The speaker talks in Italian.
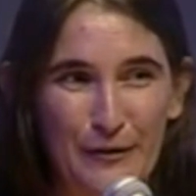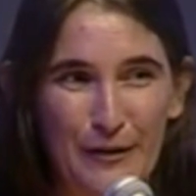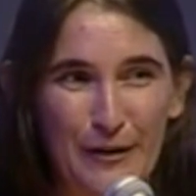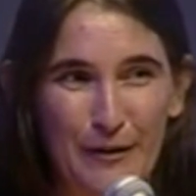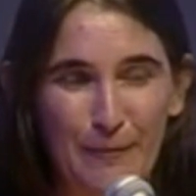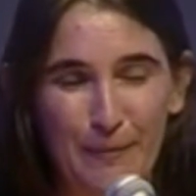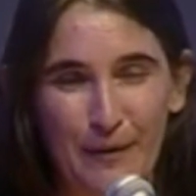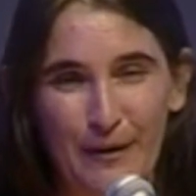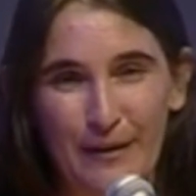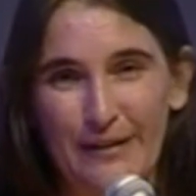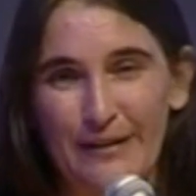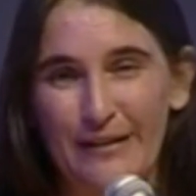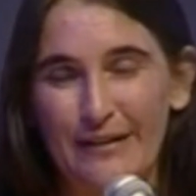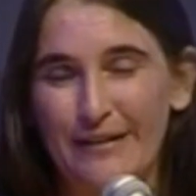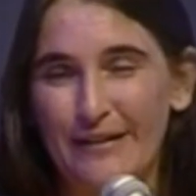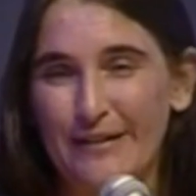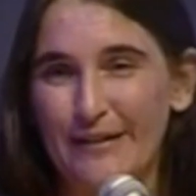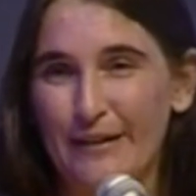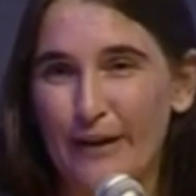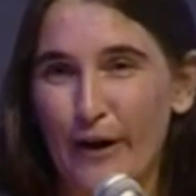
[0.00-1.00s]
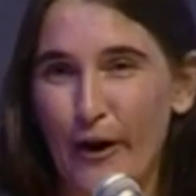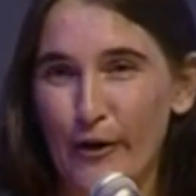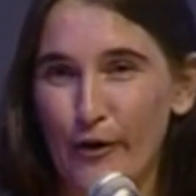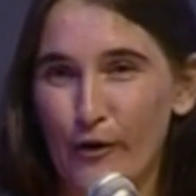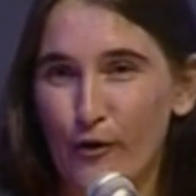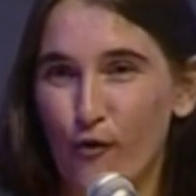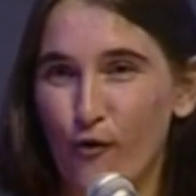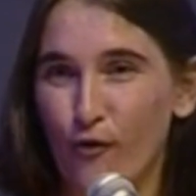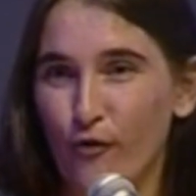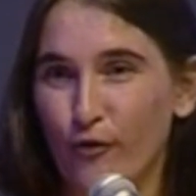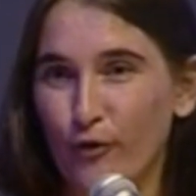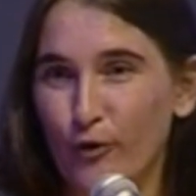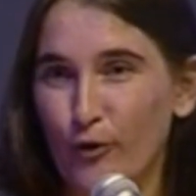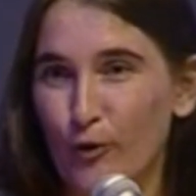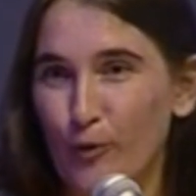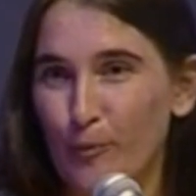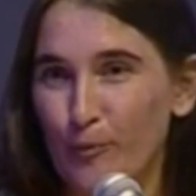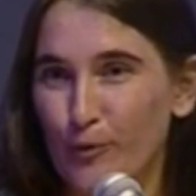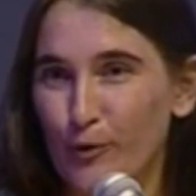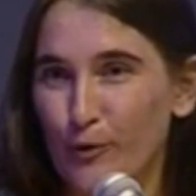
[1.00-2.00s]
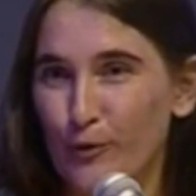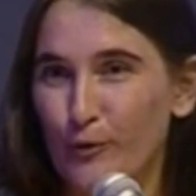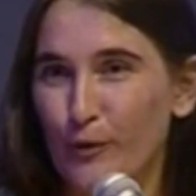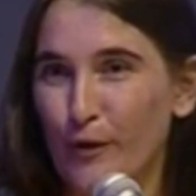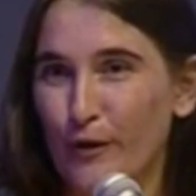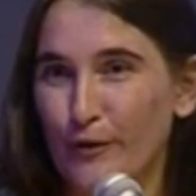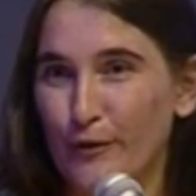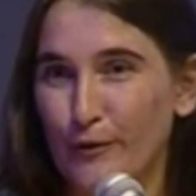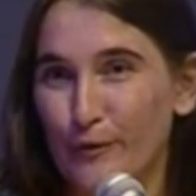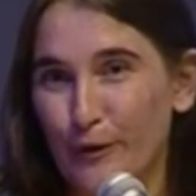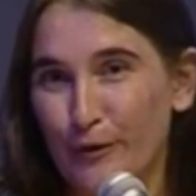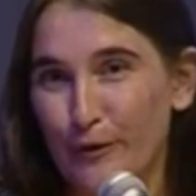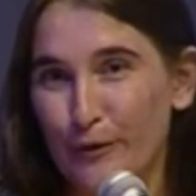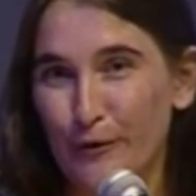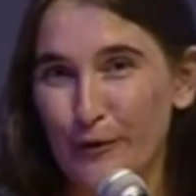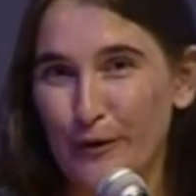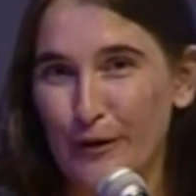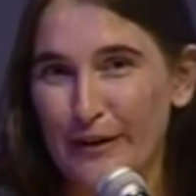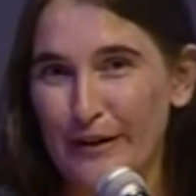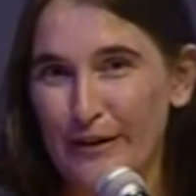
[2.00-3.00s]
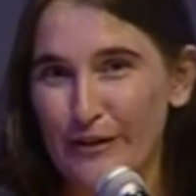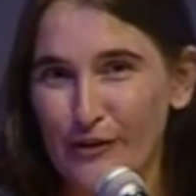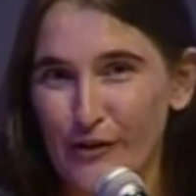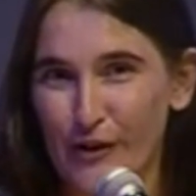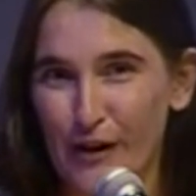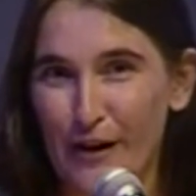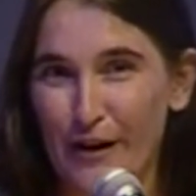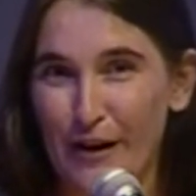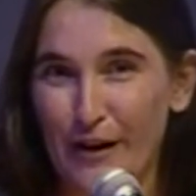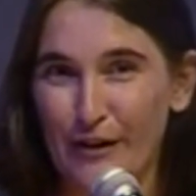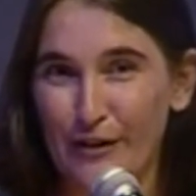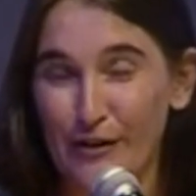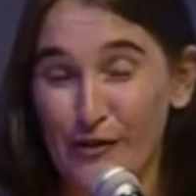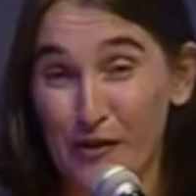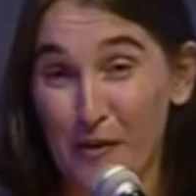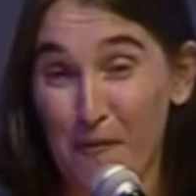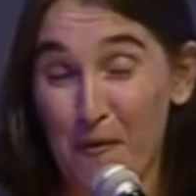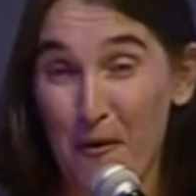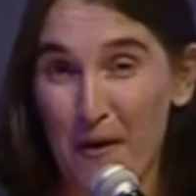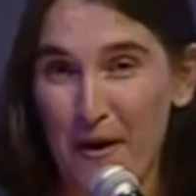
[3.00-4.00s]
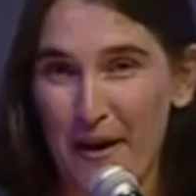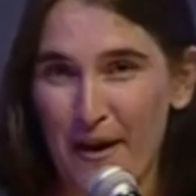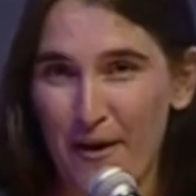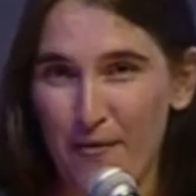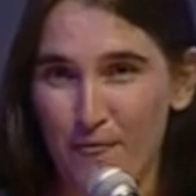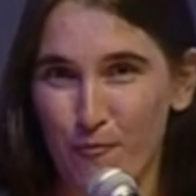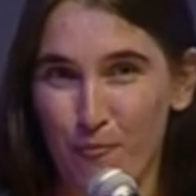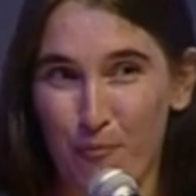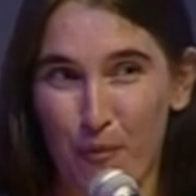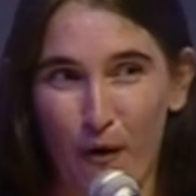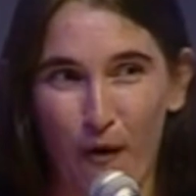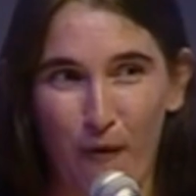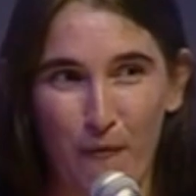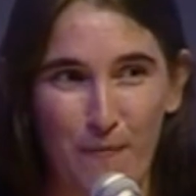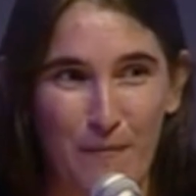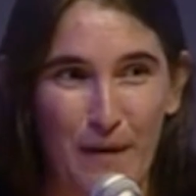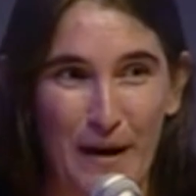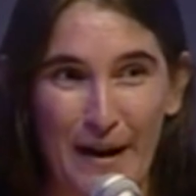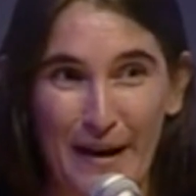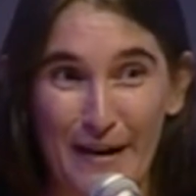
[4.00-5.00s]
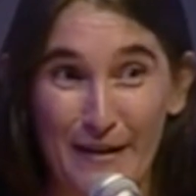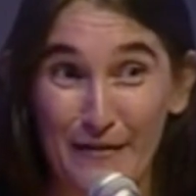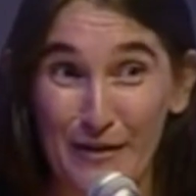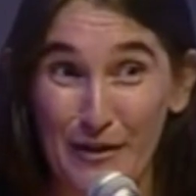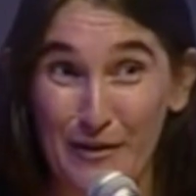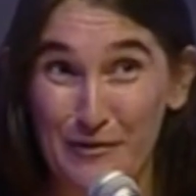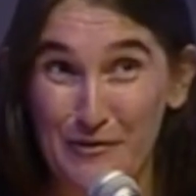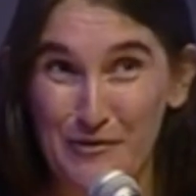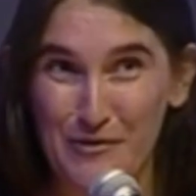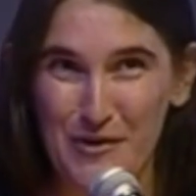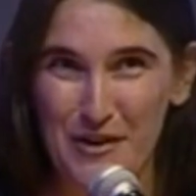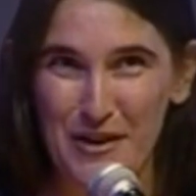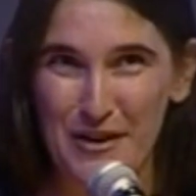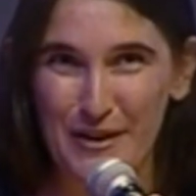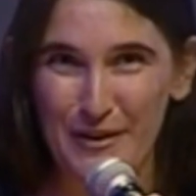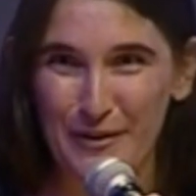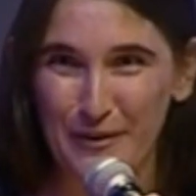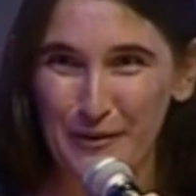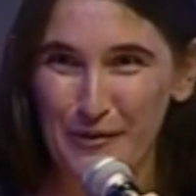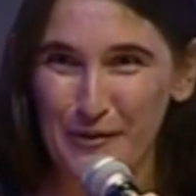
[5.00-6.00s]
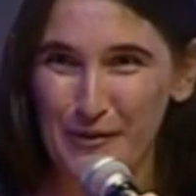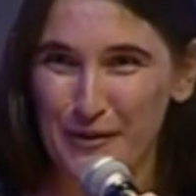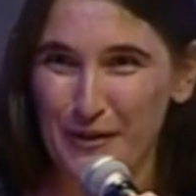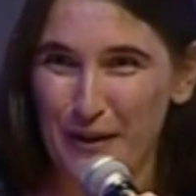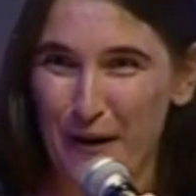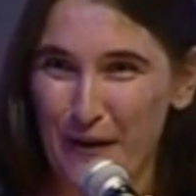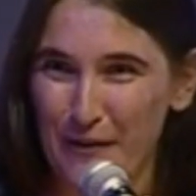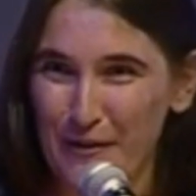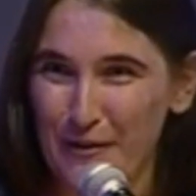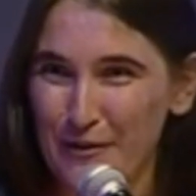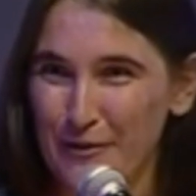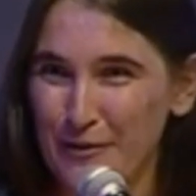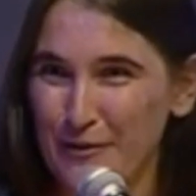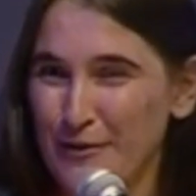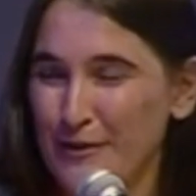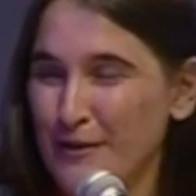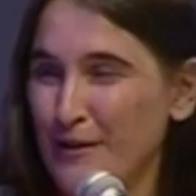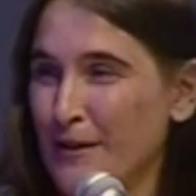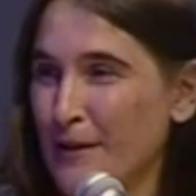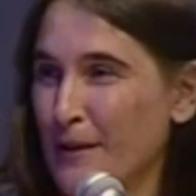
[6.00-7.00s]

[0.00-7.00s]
il prendersi in carico un figlio in più in una situazione del genere, diciamo che un po' magari va suggerito ogni tanto.